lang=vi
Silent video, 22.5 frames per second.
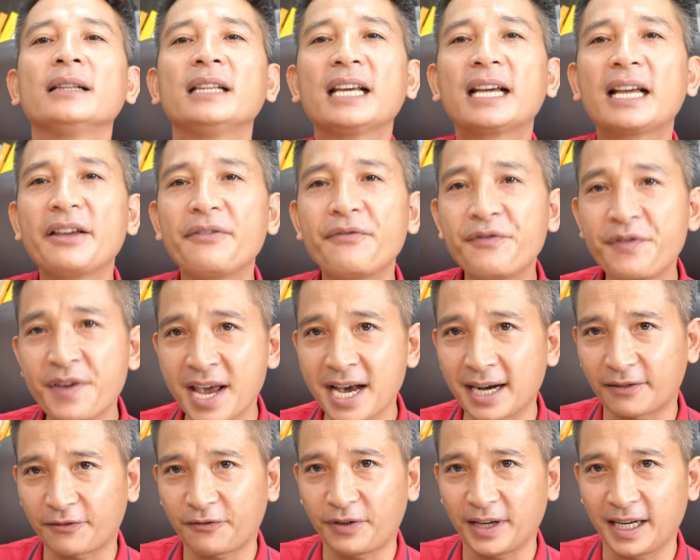thì cái
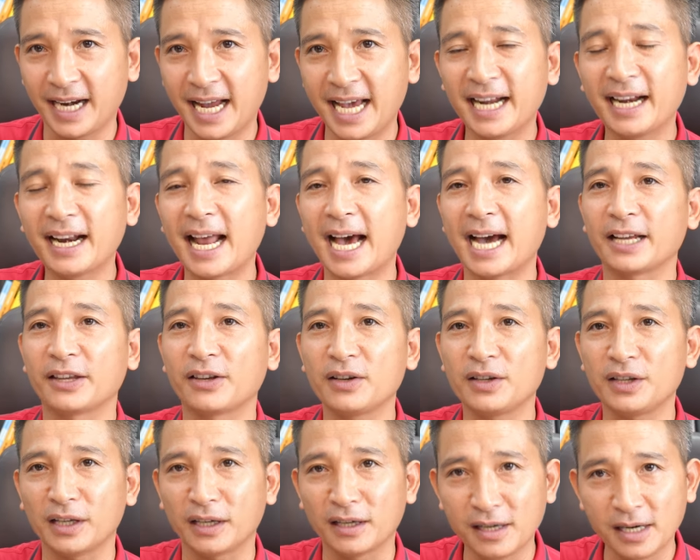việc phải đền lại
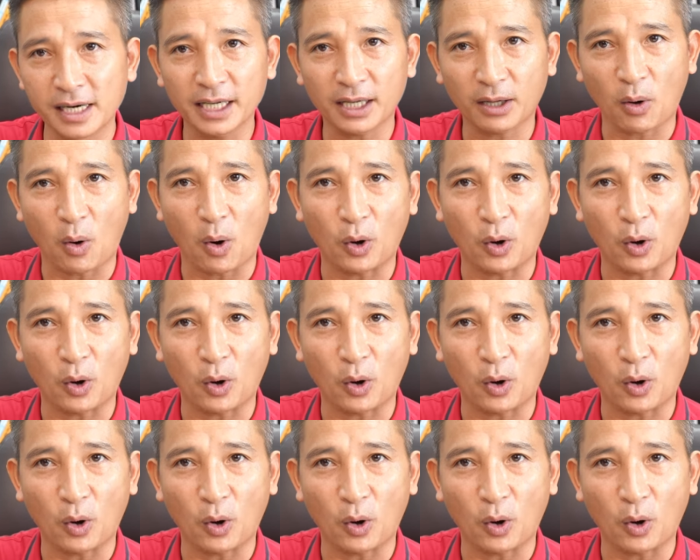cho những người